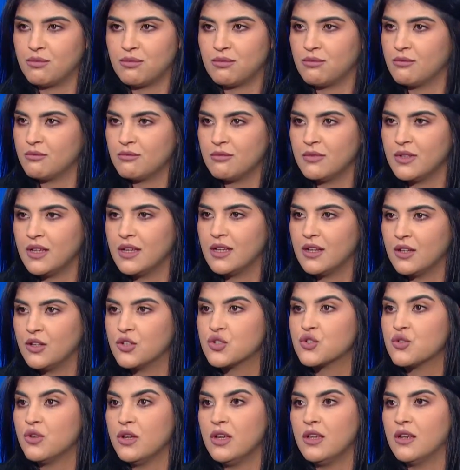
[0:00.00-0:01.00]
شو صاير
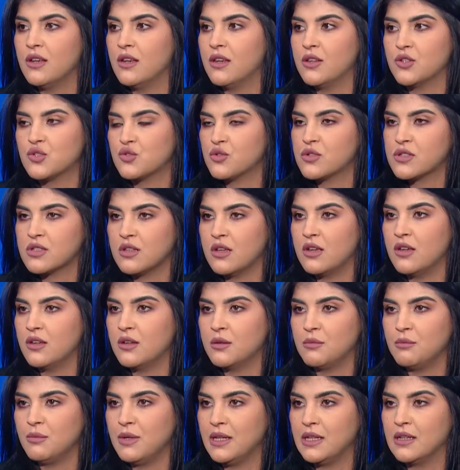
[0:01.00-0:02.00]
هن شو هن شو
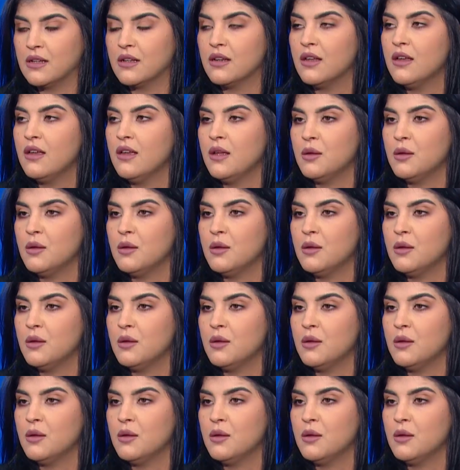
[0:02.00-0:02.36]
صاير مين